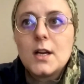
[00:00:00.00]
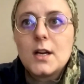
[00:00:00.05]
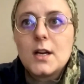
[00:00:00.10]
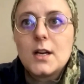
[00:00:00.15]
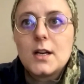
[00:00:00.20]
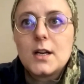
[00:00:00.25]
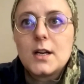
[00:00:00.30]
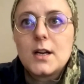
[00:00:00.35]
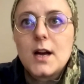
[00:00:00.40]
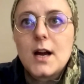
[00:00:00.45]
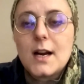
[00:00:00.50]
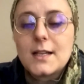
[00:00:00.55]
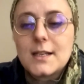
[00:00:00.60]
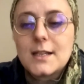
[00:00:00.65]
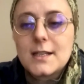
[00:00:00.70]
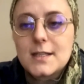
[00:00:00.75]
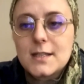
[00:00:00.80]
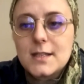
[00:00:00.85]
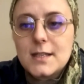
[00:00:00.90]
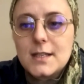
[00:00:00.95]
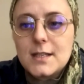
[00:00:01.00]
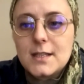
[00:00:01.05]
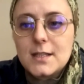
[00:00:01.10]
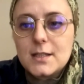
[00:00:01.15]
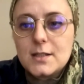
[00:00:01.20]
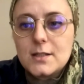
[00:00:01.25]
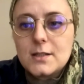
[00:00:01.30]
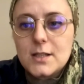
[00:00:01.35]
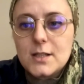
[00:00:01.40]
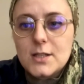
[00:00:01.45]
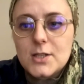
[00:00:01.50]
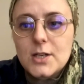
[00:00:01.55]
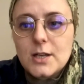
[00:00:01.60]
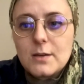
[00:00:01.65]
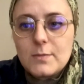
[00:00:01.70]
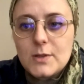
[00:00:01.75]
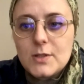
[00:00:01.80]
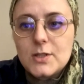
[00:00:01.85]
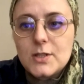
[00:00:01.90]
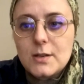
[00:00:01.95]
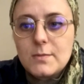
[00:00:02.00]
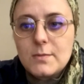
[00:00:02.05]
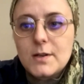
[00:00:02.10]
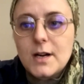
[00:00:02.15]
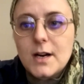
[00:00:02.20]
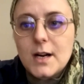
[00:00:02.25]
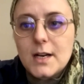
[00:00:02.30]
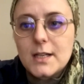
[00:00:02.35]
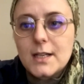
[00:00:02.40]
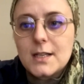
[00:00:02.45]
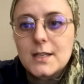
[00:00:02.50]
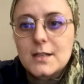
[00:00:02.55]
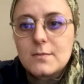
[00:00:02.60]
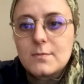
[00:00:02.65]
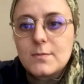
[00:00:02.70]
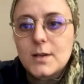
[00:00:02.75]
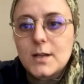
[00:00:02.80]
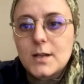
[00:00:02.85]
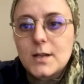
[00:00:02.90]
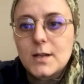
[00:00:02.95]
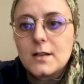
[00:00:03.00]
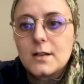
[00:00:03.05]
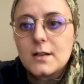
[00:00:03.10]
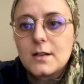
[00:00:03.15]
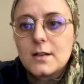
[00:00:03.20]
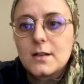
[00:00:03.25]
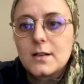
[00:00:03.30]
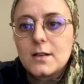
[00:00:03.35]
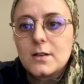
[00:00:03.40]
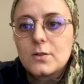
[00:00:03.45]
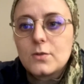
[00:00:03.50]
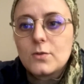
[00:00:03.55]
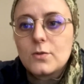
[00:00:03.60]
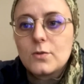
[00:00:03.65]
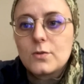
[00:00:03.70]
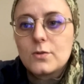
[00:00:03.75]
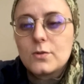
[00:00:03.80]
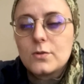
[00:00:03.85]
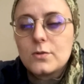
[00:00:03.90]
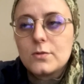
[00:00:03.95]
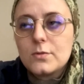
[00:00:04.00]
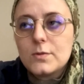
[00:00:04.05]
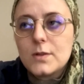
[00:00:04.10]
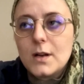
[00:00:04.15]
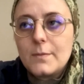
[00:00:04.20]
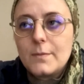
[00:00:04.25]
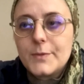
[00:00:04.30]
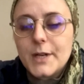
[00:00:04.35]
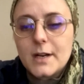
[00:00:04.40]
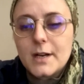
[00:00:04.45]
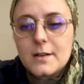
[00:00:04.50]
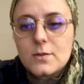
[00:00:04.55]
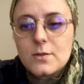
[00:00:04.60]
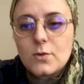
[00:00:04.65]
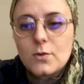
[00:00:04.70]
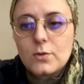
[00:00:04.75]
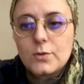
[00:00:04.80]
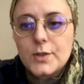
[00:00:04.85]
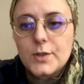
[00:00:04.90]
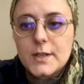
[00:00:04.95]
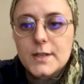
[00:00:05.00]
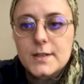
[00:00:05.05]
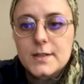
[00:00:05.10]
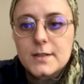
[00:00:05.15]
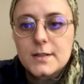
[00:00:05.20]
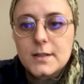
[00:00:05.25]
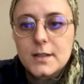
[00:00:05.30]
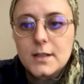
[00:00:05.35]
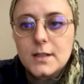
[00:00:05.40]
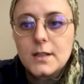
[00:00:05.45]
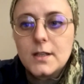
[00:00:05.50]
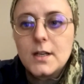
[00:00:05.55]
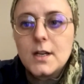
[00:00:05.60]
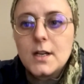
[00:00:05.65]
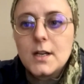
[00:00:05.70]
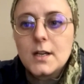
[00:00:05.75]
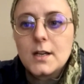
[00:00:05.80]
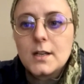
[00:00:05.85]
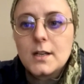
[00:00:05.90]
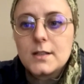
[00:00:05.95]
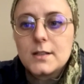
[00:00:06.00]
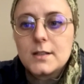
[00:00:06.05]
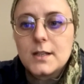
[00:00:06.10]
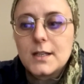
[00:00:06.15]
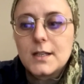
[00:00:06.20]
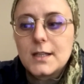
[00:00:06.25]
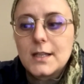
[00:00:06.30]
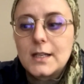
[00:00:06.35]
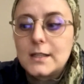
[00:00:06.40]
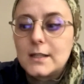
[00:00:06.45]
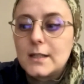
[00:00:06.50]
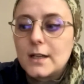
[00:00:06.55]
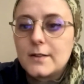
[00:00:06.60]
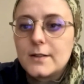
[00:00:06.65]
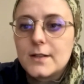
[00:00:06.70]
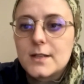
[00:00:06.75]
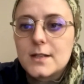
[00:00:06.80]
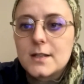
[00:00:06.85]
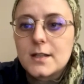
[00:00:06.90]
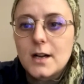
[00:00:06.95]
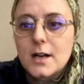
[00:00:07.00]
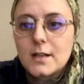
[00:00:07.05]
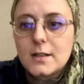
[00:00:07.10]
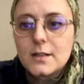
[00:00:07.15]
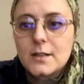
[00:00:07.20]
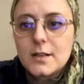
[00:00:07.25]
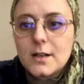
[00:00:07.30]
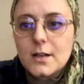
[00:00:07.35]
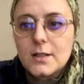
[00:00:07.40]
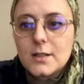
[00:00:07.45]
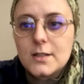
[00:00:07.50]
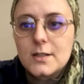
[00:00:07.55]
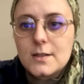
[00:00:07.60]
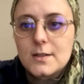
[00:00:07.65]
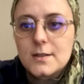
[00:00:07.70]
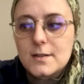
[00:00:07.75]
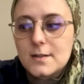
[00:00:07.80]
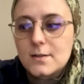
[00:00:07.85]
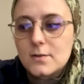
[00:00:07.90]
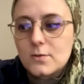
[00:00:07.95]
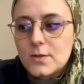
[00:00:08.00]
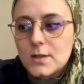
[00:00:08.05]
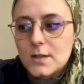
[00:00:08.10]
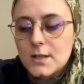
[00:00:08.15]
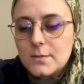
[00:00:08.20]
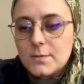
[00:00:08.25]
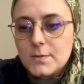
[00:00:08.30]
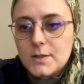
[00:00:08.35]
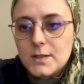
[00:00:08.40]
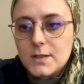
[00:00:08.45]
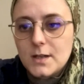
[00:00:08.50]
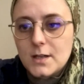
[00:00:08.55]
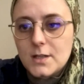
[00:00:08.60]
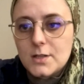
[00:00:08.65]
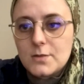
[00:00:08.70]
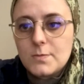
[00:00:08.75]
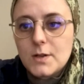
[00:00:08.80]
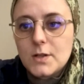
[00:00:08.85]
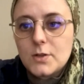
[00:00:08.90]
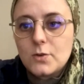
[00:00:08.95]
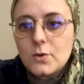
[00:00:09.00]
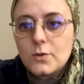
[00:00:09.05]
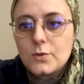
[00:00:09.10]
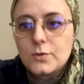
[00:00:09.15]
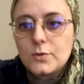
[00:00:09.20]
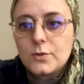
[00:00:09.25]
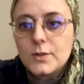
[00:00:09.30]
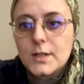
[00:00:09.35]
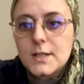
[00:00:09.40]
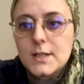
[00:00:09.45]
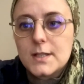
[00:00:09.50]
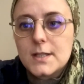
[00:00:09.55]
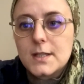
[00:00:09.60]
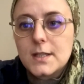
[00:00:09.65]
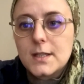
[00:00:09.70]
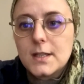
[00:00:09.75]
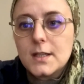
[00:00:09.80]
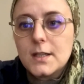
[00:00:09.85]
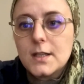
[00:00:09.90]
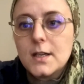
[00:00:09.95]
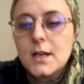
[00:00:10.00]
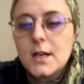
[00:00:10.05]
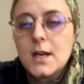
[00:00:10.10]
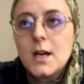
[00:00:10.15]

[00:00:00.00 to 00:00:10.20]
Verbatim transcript: e, herkesin iyi yaşayabileceği bir hale getirmeye e, doğru tam tersi oldu aslında. kadınların ellerinden nasıl haklarını alırız üzerine bir tartışmaya döndü ne yazık ki.